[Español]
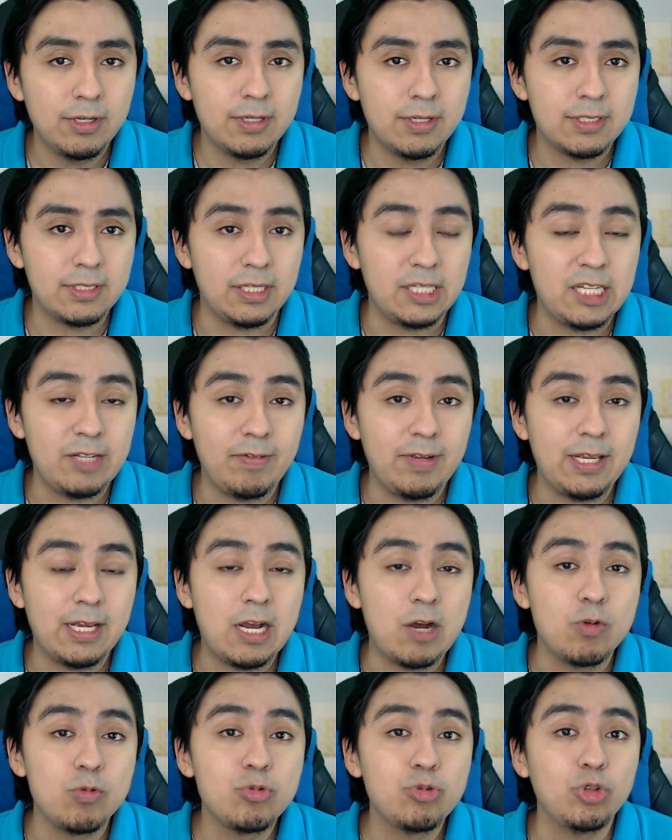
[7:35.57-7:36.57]
se debe
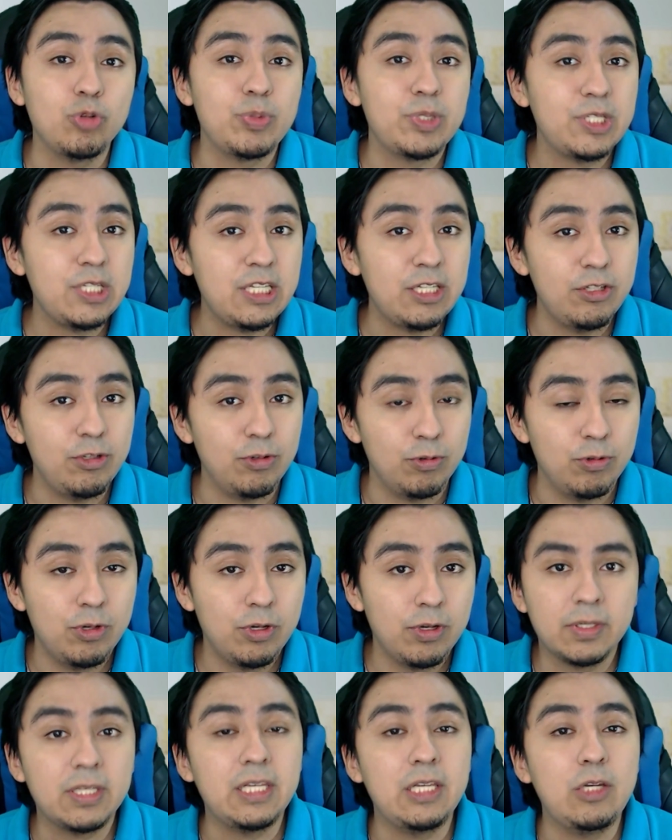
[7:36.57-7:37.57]
a un subsidio
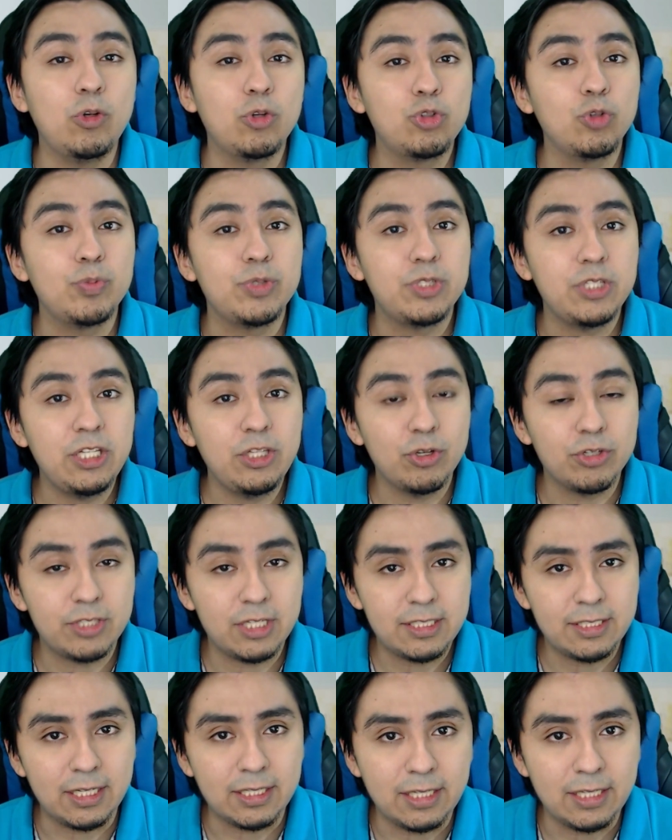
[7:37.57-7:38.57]
y los subsidios
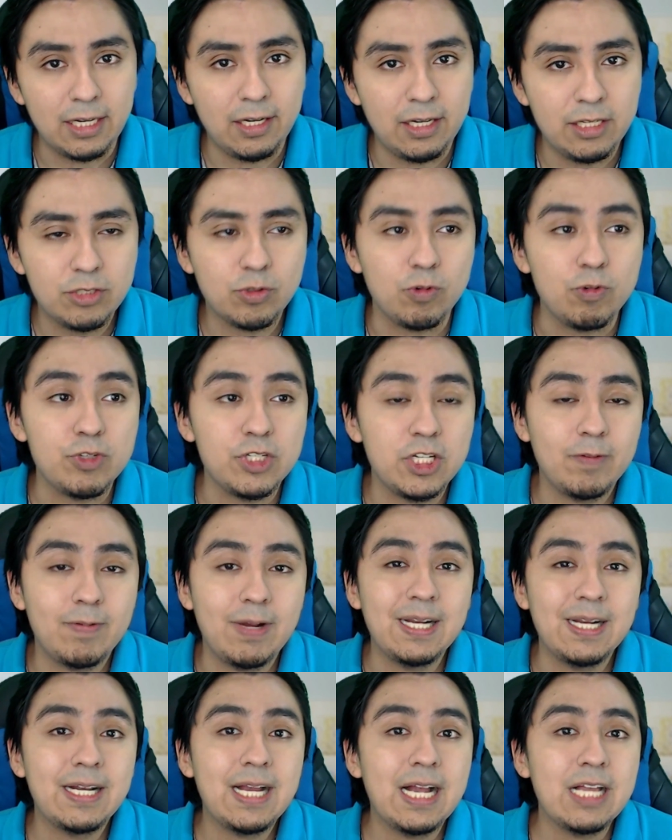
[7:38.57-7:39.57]
estatales
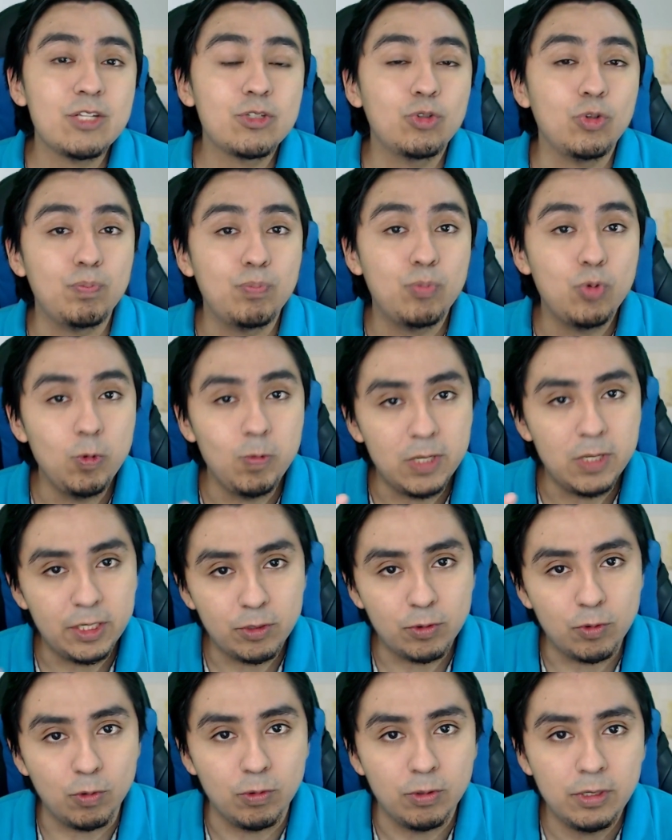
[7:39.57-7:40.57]
conllevan gasto
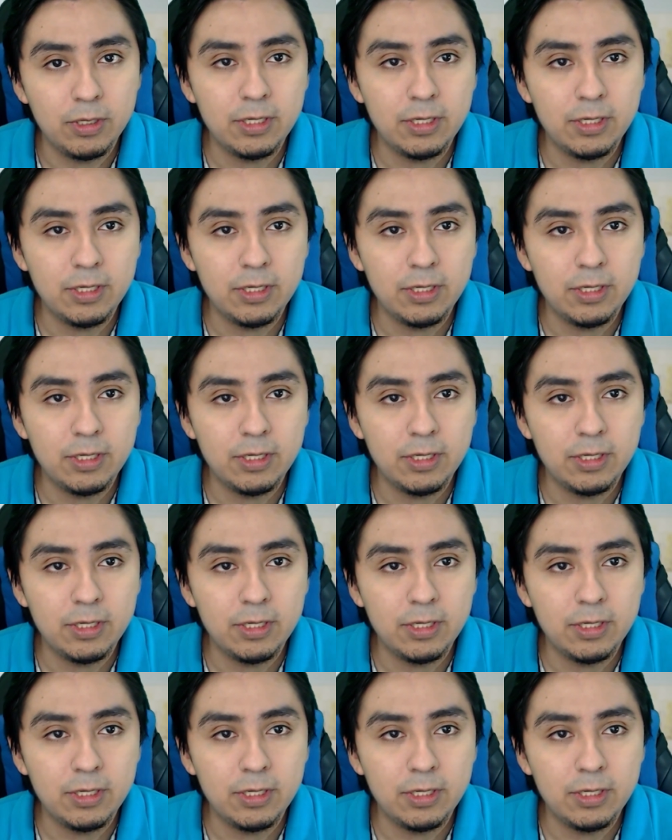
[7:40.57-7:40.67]
público